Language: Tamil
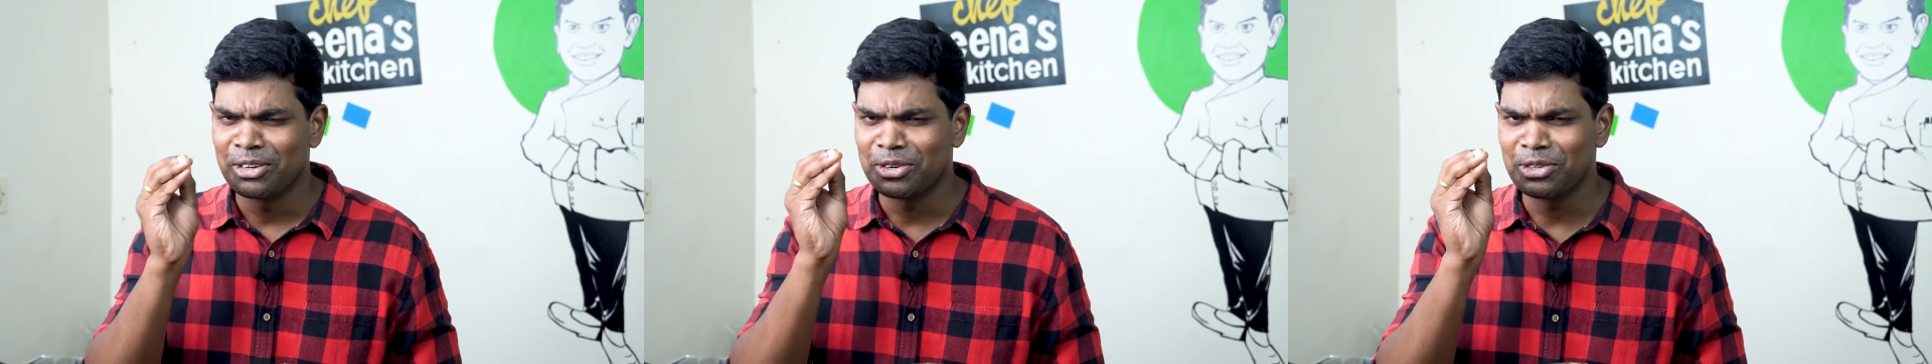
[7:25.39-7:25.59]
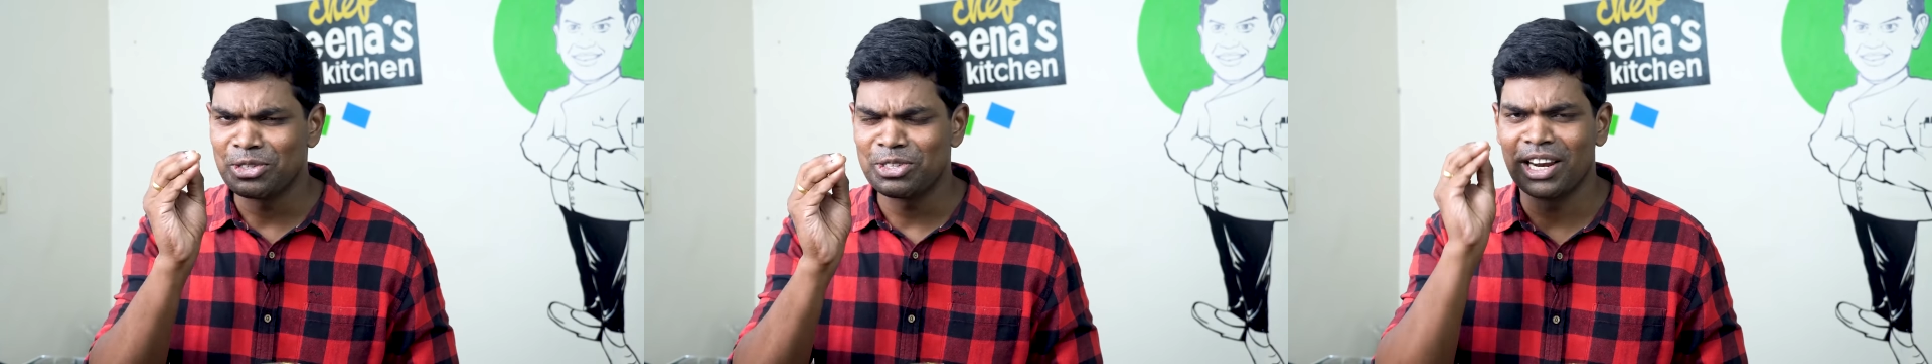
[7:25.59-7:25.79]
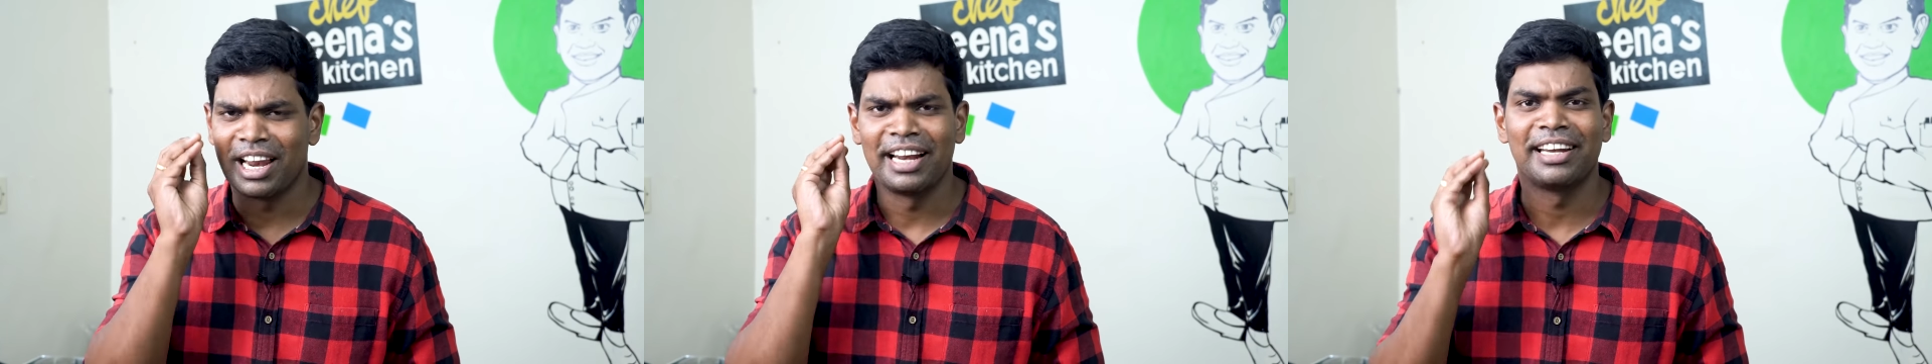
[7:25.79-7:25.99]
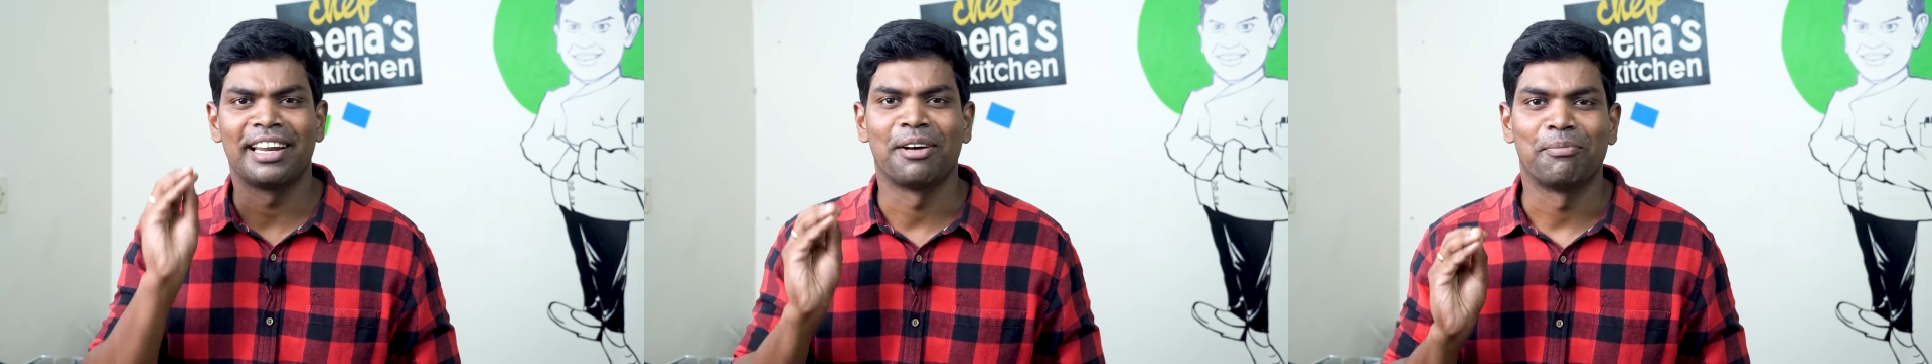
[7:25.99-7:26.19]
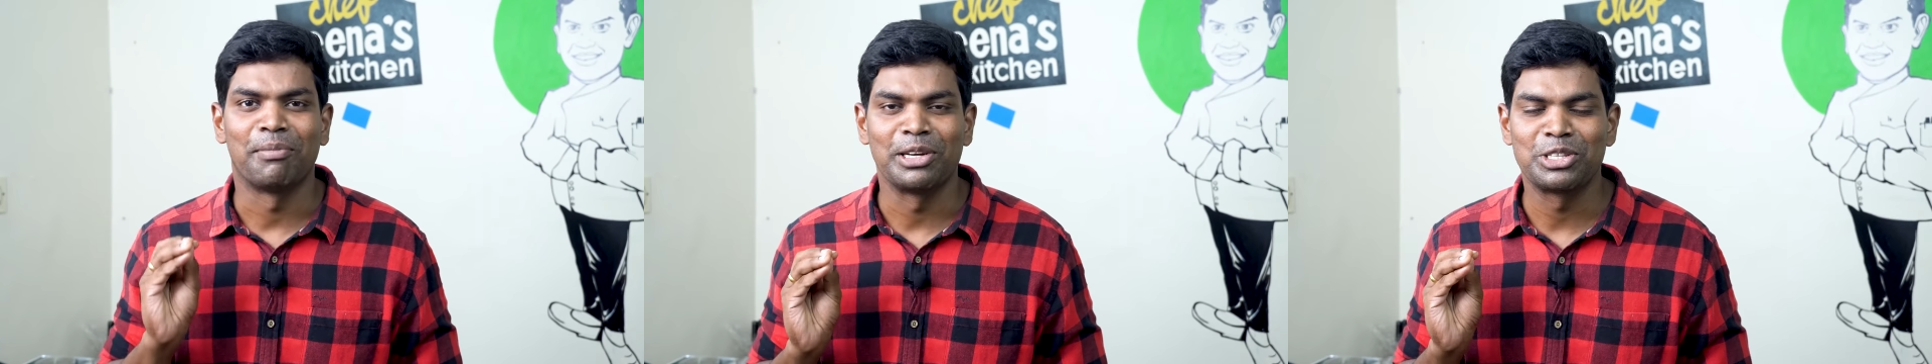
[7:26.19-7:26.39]
கொஞ்சம்
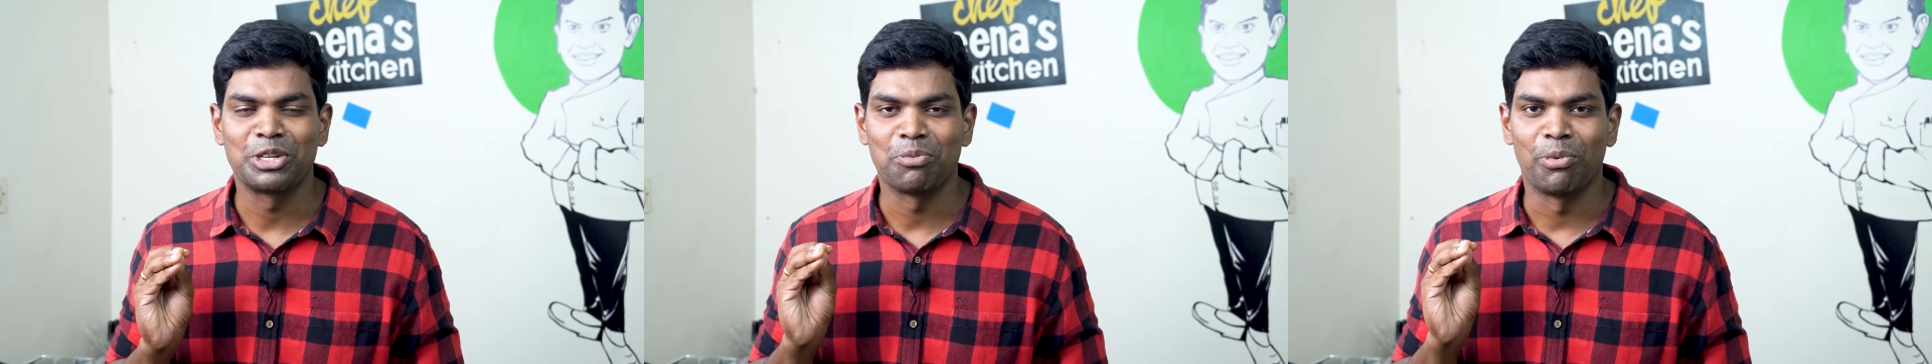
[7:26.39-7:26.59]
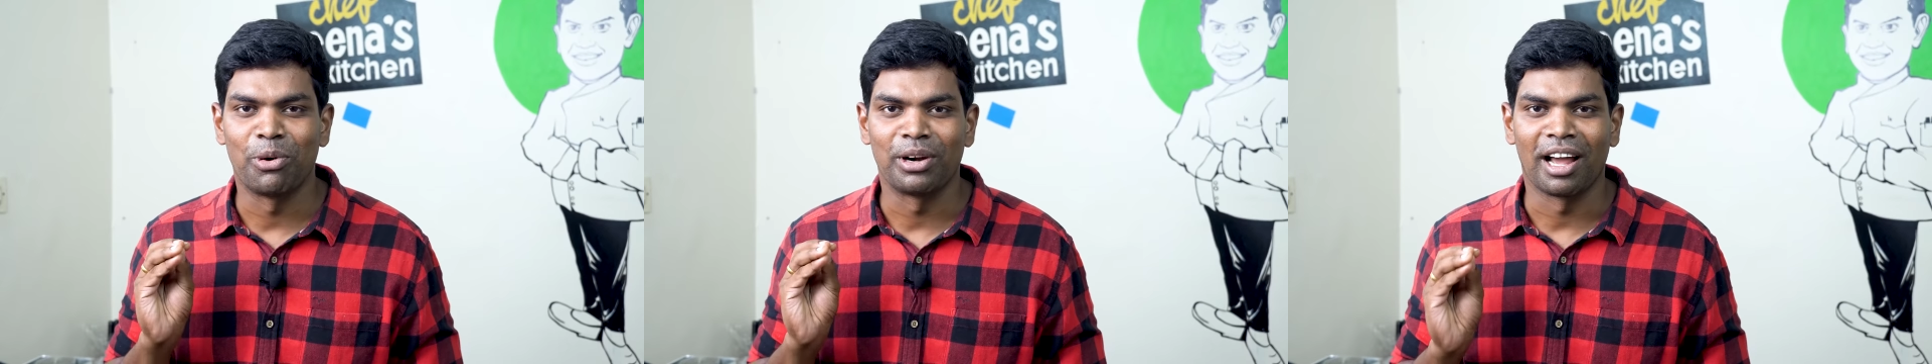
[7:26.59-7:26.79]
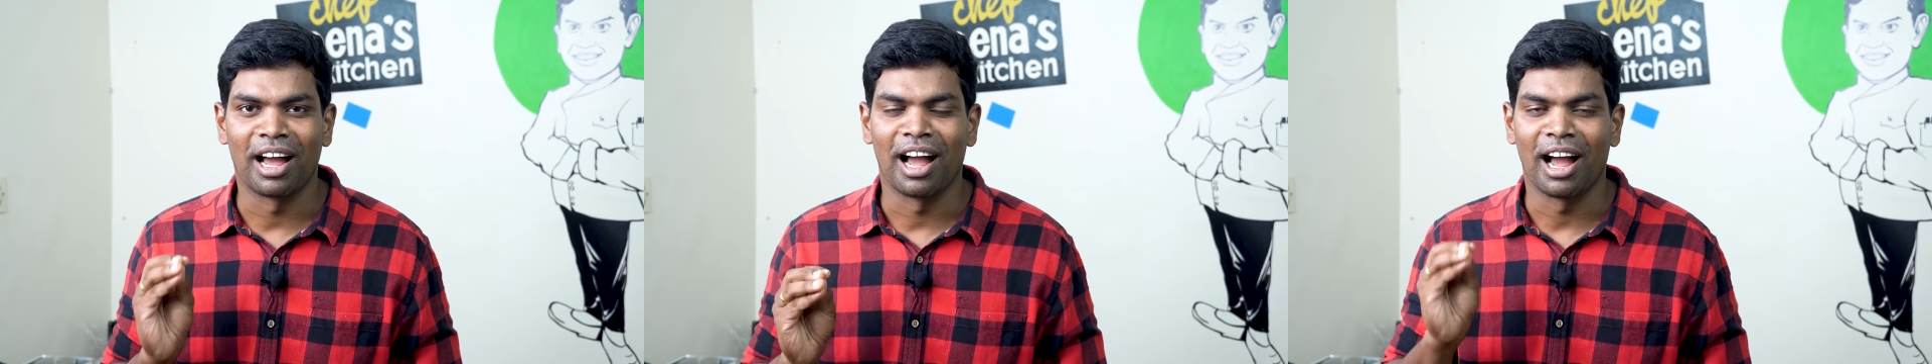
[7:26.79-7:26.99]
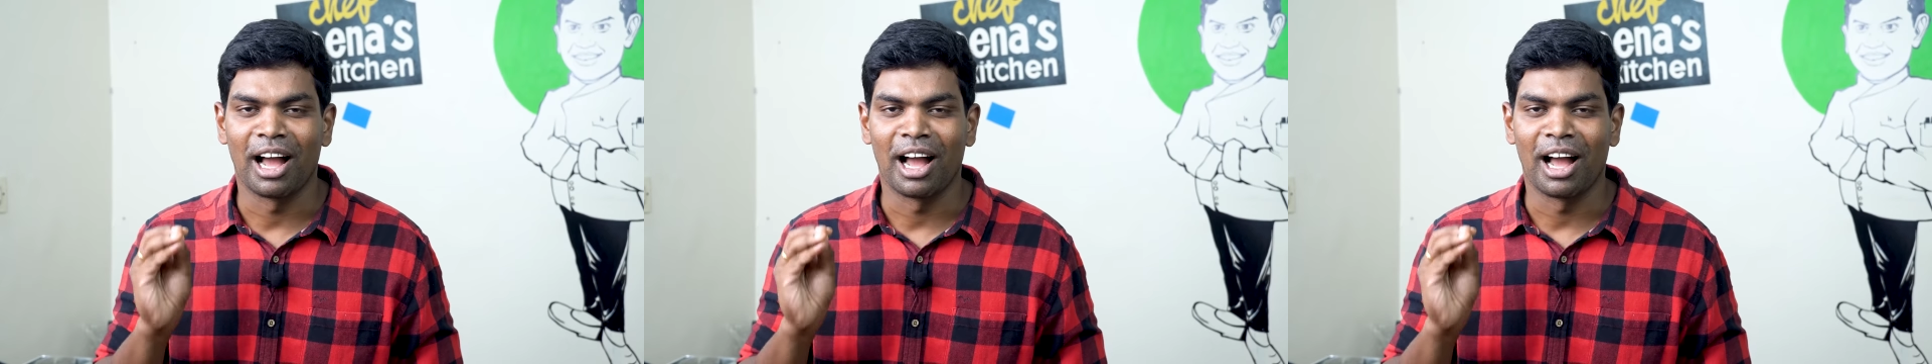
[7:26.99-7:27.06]
லைட்டாக மைசூர் போண்டா